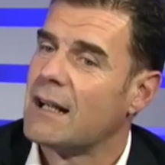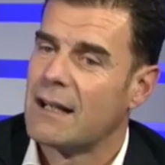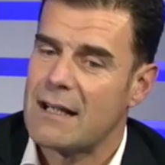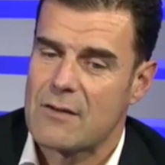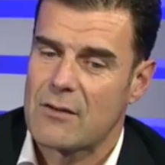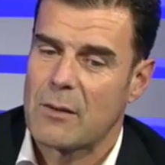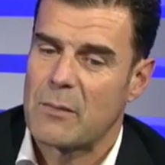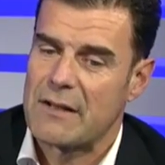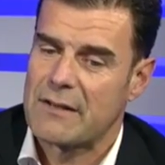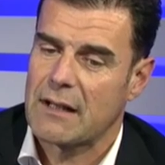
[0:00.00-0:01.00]
le elezioni
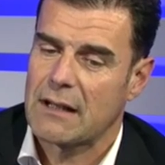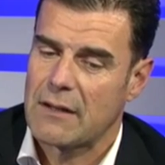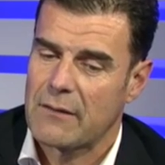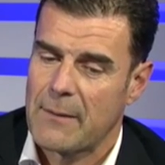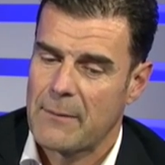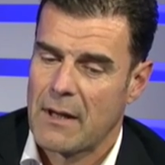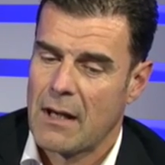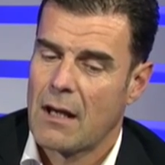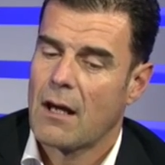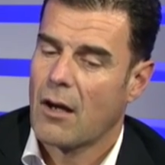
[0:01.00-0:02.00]
amministrative
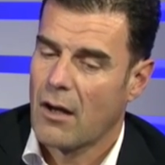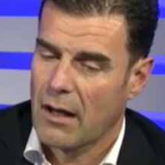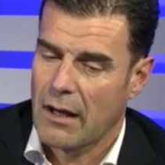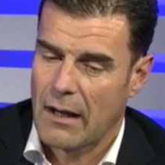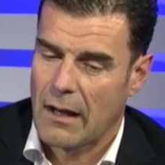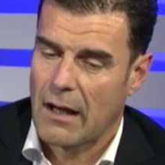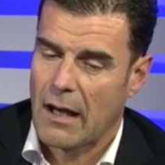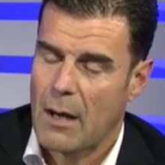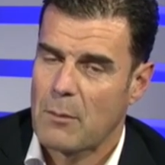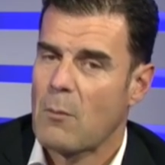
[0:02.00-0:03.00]

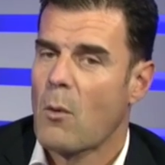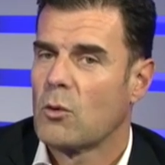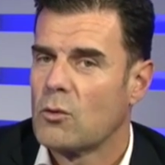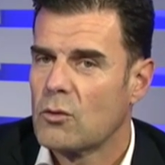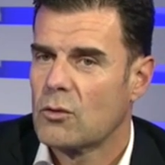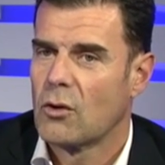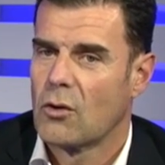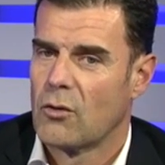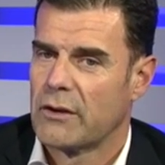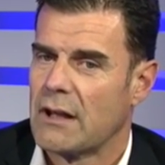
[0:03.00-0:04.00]
eh, abbiamo
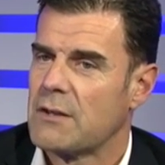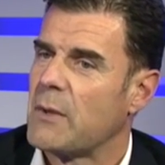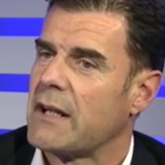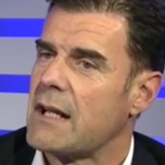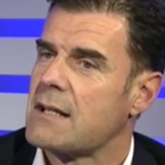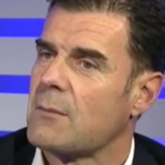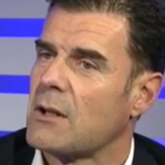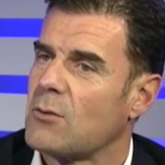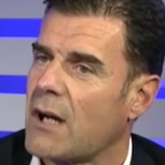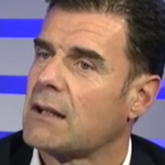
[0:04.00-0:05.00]
potuto con l'esperienza
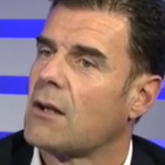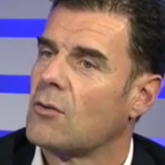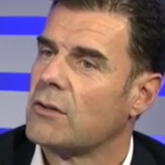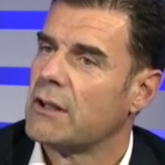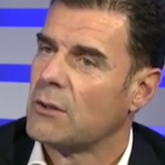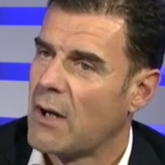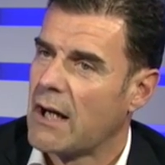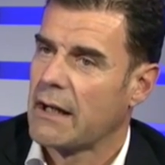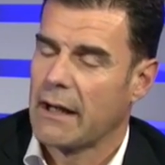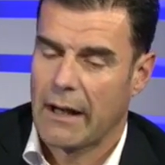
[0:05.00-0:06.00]
maturata
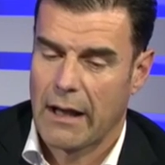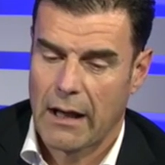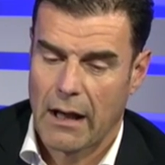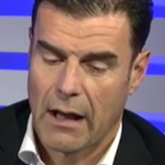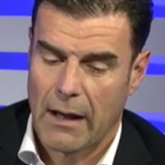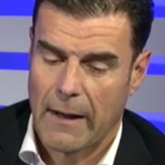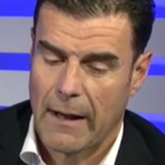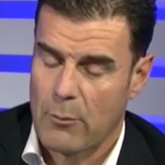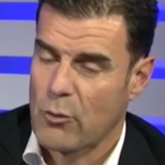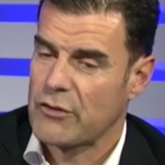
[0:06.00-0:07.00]
continuare e, eh,
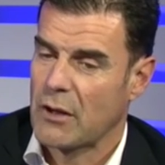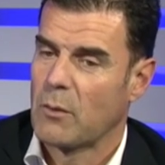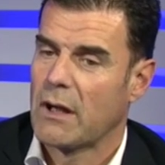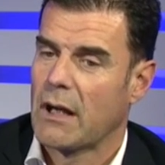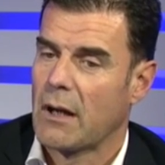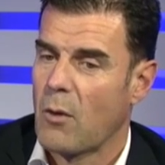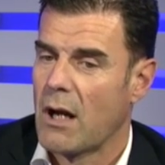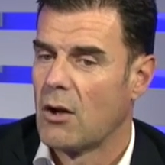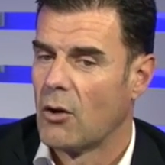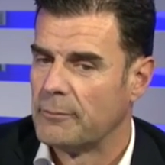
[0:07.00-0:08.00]
e proseguire
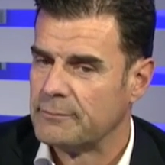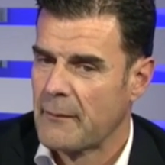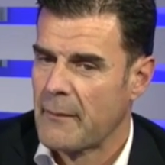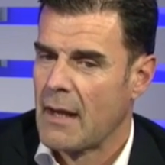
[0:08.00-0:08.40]
quello